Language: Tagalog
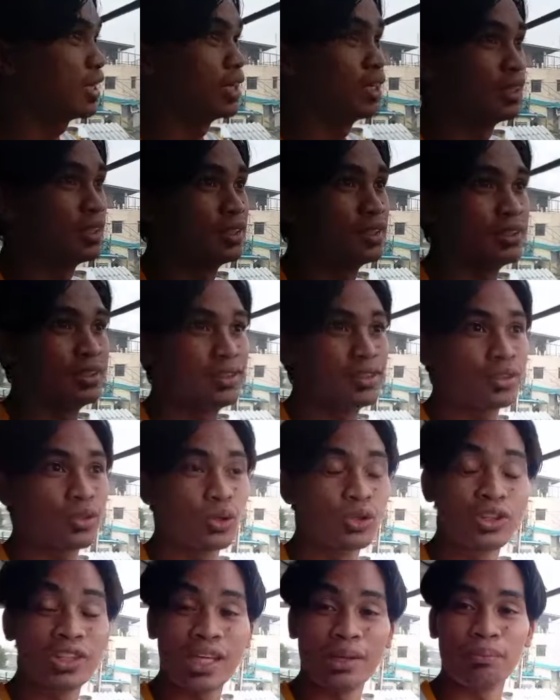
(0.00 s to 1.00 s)
talagang
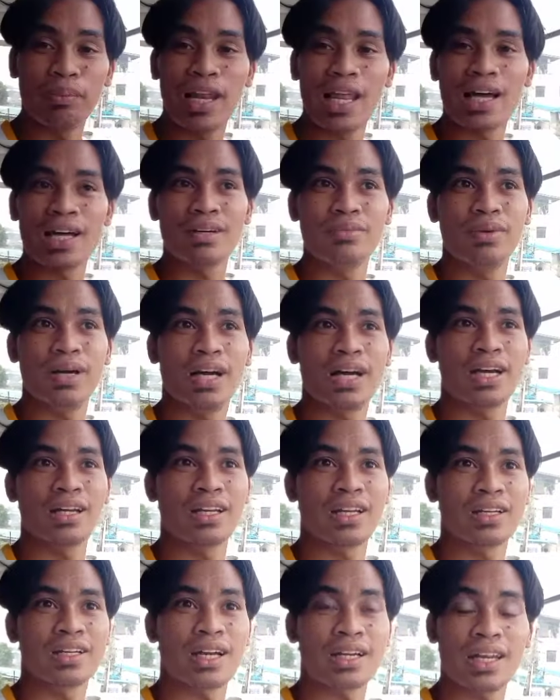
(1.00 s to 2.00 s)
konti pa lang
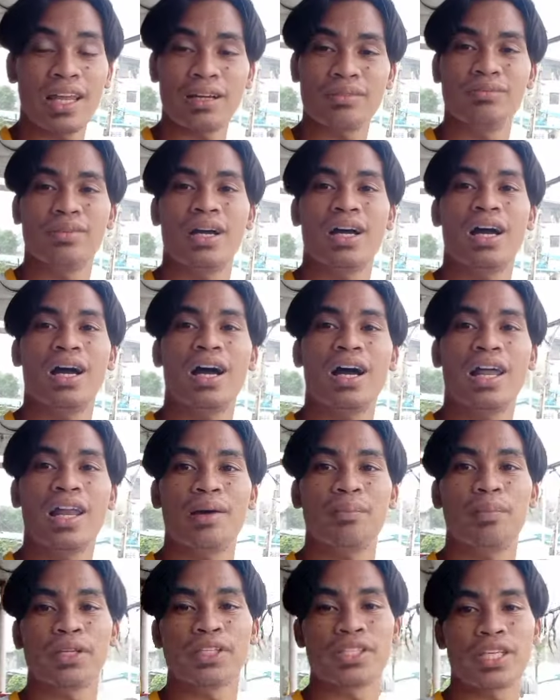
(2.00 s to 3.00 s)
mga nagkaklak mga
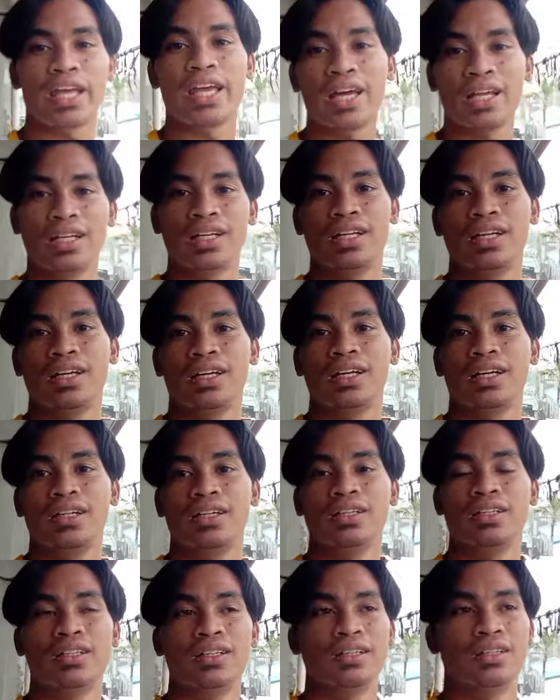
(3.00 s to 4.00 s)
kalapatids ayan.
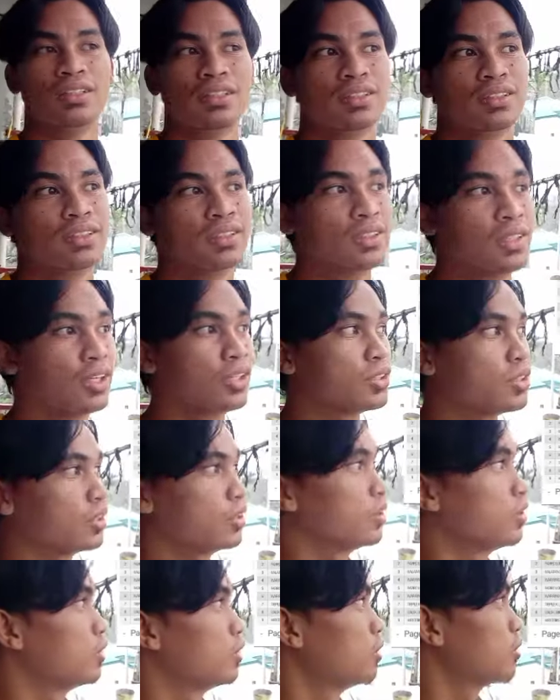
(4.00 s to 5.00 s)
No,
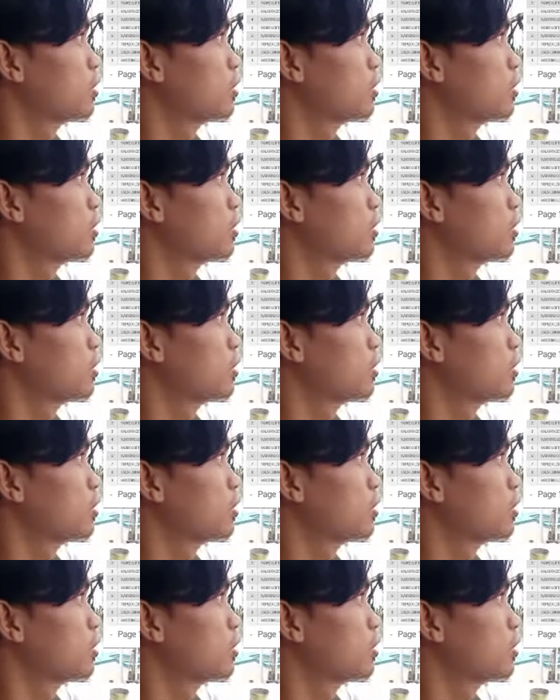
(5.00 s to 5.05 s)
so